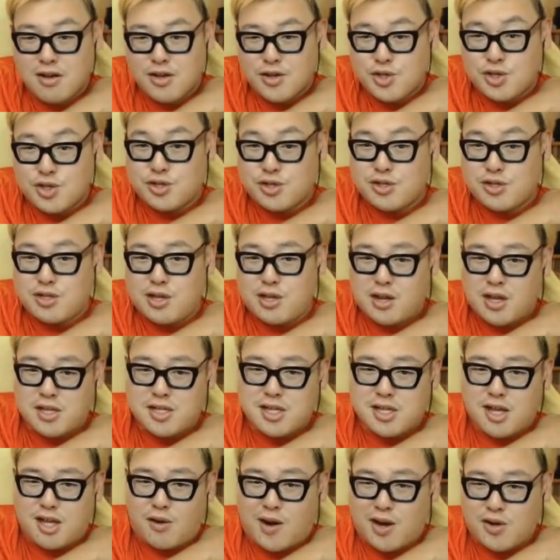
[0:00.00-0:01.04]
吸ってるや
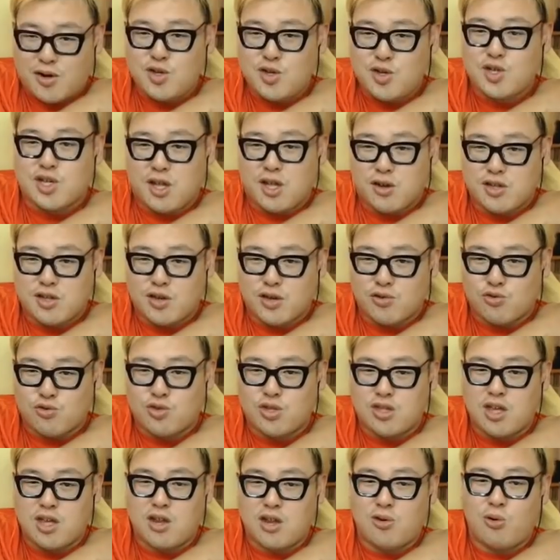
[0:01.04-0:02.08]
つが悪いんじゃなくて、
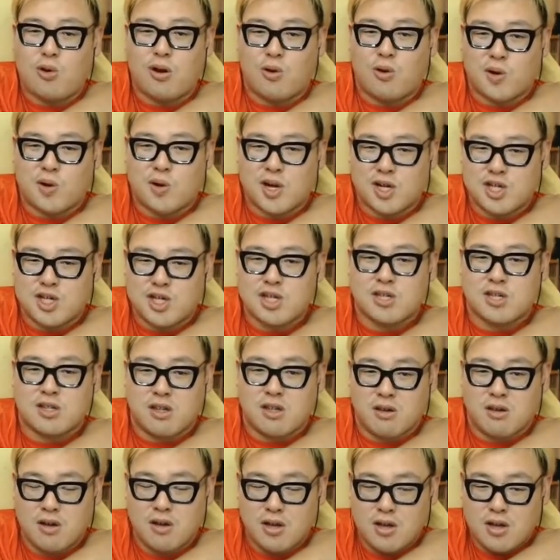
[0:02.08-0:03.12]
売ってる方がおかしいん
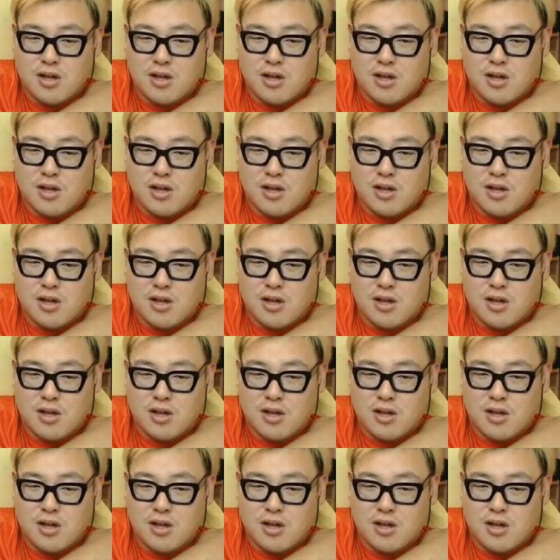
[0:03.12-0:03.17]
だよ。